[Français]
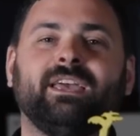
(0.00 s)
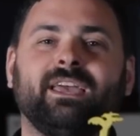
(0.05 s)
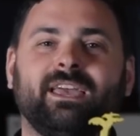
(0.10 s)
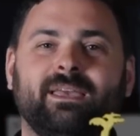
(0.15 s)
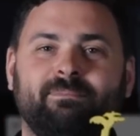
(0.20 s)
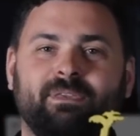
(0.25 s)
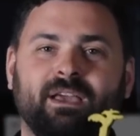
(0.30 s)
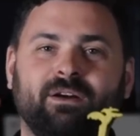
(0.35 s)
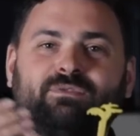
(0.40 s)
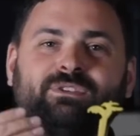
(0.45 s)

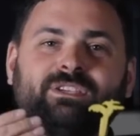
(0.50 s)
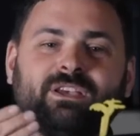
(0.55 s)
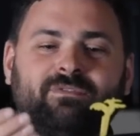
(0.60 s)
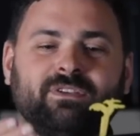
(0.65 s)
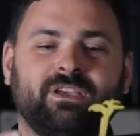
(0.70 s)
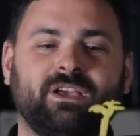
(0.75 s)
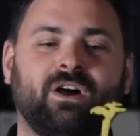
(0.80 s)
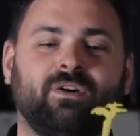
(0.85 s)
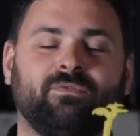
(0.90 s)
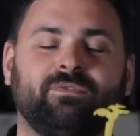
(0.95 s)
eh bien vous
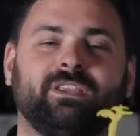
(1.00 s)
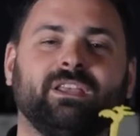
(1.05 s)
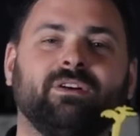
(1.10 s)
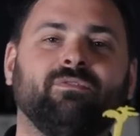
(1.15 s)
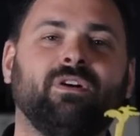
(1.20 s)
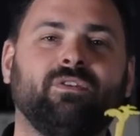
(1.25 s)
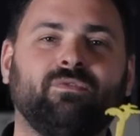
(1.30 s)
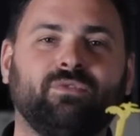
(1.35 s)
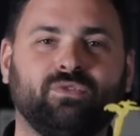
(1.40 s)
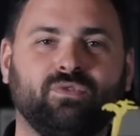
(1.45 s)
avez envie
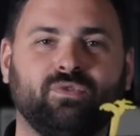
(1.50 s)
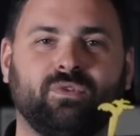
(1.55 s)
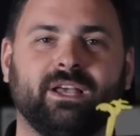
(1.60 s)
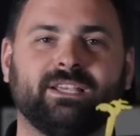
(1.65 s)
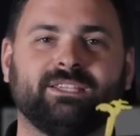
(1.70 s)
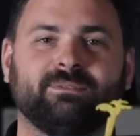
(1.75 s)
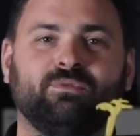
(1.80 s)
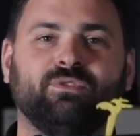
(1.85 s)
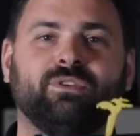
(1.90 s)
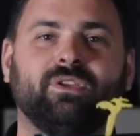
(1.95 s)
d'avoir votre
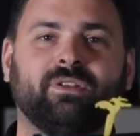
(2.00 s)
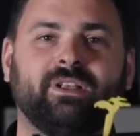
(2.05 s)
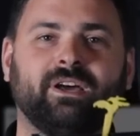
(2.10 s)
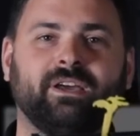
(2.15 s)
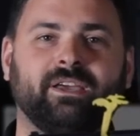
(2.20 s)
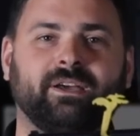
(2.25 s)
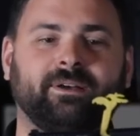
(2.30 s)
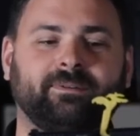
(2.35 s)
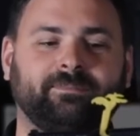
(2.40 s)
culasse bloquée en arrière.